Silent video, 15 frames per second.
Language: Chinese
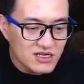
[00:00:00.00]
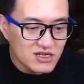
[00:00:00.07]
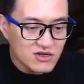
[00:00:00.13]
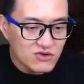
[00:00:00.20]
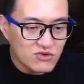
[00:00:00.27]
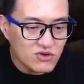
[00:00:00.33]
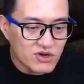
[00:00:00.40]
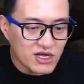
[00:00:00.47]

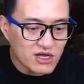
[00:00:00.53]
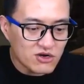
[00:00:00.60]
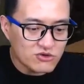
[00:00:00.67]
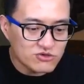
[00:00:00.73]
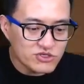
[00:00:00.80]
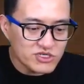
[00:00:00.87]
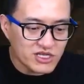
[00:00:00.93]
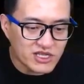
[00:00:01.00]
哦，还好我
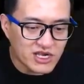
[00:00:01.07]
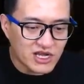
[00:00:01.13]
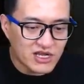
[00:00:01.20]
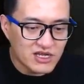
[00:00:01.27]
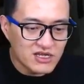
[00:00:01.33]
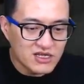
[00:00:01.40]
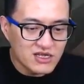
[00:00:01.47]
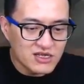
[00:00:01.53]
追上他了。
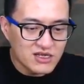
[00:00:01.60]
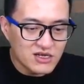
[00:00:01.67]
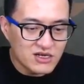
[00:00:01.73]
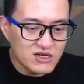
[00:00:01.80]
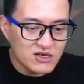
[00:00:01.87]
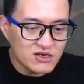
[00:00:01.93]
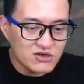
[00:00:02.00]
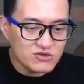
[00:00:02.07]

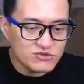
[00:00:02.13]
Oh